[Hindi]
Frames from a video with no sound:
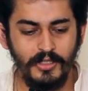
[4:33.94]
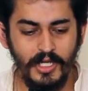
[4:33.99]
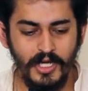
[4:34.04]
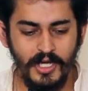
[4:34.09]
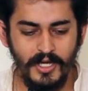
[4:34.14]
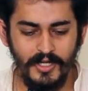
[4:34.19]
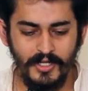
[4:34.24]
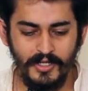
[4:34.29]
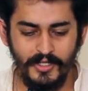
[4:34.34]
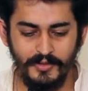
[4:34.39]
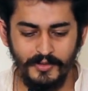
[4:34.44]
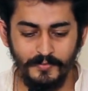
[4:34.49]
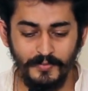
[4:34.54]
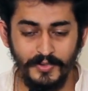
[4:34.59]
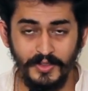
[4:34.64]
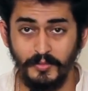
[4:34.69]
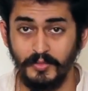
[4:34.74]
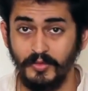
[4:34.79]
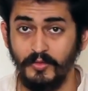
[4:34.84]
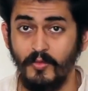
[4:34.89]
एंड
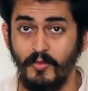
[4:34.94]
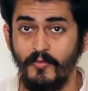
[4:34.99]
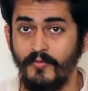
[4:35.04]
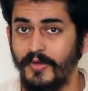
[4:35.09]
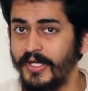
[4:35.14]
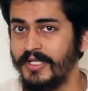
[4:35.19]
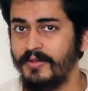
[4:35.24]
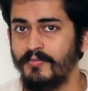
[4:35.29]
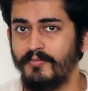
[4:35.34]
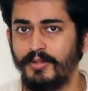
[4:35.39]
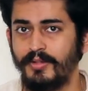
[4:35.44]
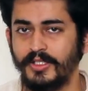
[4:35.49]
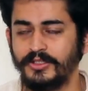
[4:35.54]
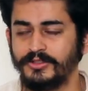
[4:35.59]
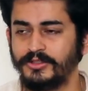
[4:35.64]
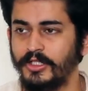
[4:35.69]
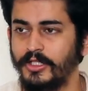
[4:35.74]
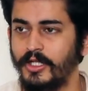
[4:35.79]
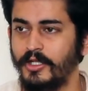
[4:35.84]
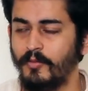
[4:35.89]
पीपल वो वेरी
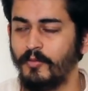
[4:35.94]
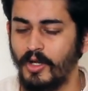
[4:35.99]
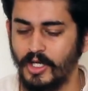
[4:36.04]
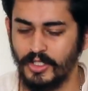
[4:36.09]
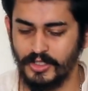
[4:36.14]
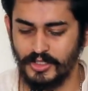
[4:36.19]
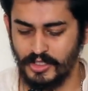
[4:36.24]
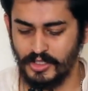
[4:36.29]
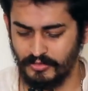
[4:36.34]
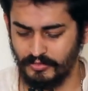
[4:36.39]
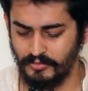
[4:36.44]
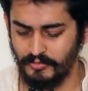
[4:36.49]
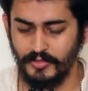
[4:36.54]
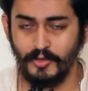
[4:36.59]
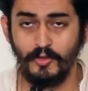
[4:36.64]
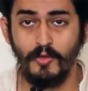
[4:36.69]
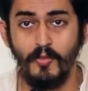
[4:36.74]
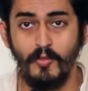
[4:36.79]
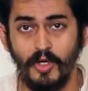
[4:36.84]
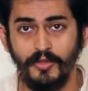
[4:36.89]
इम्प्रेस थे लाइक वाह शाश्वत
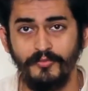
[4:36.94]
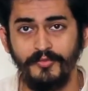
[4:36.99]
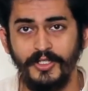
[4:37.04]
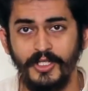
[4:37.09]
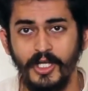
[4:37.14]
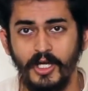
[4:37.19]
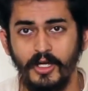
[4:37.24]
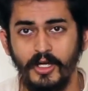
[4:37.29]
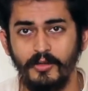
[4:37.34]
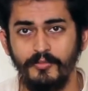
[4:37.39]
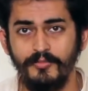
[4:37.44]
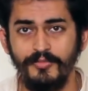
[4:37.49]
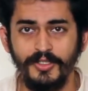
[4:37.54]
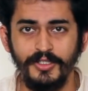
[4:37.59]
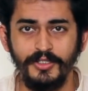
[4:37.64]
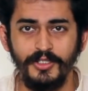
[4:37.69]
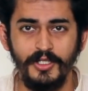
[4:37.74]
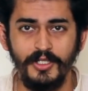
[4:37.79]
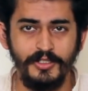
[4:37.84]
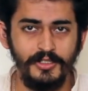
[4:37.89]
मेरे को बॉनवीटा
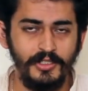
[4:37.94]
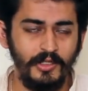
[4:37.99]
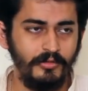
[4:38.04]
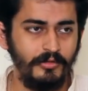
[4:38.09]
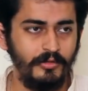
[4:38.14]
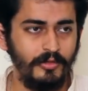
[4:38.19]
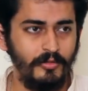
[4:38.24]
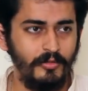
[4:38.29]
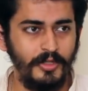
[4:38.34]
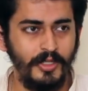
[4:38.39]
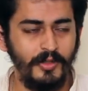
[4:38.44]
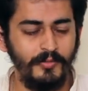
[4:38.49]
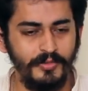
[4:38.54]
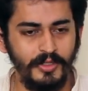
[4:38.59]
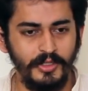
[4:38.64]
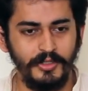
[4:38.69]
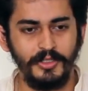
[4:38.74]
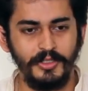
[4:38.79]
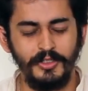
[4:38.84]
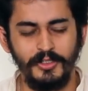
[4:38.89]
भी दे दिया उन लोगों ने
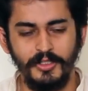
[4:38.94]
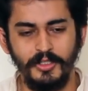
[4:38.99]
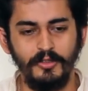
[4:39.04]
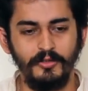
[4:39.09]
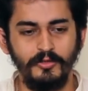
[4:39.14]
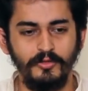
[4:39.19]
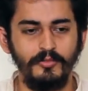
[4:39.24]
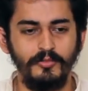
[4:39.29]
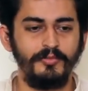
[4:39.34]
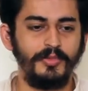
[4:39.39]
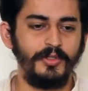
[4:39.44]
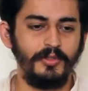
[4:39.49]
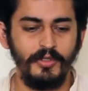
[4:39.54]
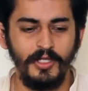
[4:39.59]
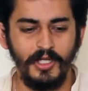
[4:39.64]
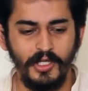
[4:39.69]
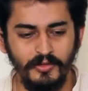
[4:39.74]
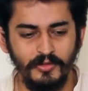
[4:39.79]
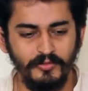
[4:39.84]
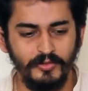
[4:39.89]
अपना कि ये लो तुम पियो
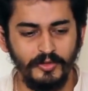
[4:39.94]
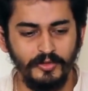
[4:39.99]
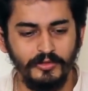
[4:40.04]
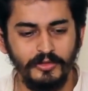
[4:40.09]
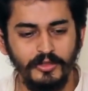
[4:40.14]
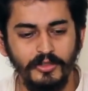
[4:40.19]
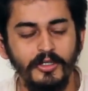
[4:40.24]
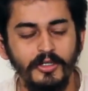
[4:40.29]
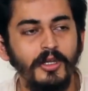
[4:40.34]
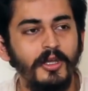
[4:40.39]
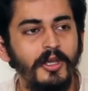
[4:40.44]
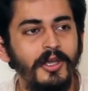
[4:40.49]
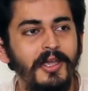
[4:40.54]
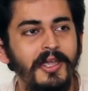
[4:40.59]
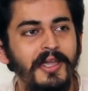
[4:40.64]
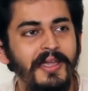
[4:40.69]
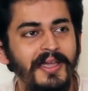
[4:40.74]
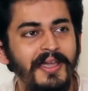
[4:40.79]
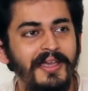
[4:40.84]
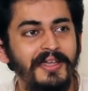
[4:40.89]
यार तुम तो
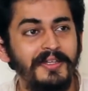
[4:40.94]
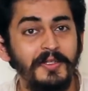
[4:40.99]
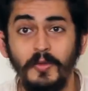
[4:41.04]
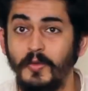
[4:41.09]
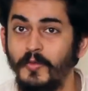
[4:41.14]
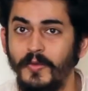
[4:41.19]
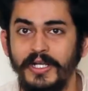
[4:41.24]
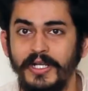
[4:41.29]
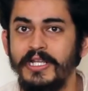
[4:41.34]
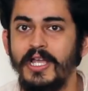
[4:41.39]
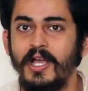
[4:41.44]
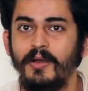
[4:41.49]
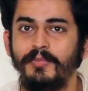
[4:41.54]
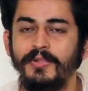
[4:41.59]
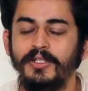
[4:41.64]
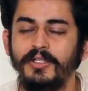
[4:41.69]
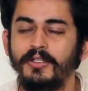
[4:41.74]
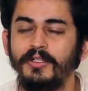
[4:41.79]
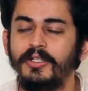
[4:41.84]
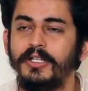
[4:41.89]
एंड आई वेरी
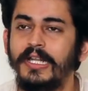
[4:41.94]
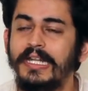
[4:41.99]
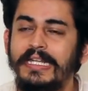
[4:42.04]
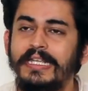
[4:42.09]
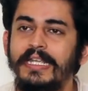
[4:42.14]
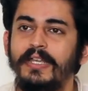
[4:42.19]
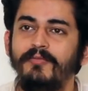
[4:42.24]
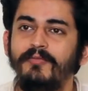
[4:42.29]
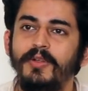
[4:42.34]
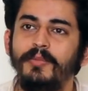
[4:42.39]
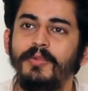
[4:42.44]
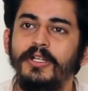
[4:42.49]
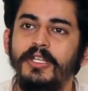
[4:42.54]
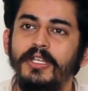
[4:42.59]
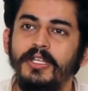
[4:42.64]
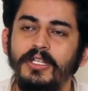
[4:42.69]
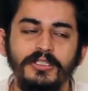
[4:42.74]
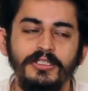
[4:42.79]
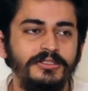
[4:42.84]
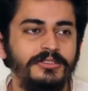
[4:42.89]
हैप्पी टेलिंग
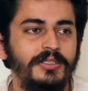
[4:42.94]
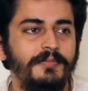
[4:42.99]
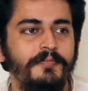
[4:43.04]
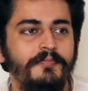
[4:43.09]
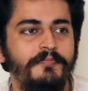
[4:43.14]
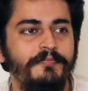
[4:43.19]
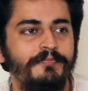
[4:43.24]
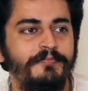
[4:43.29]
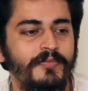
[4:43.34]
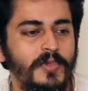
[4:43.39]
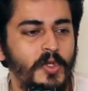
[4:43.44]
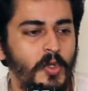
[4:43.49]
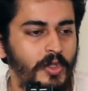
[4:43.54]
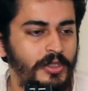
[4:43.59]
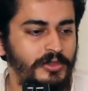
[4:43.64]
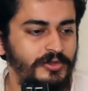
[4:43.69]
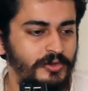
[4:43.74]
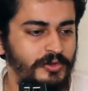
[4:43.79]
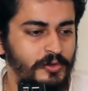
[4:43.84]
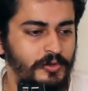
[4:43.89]
एवरीबडी एल्स
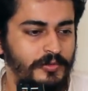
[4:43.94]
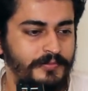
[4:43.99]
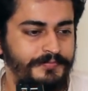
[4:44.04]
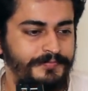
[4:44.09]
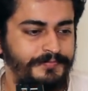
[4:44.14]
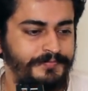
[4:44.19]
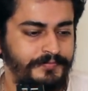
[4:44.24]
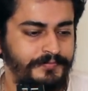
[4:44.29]
ऑल्सो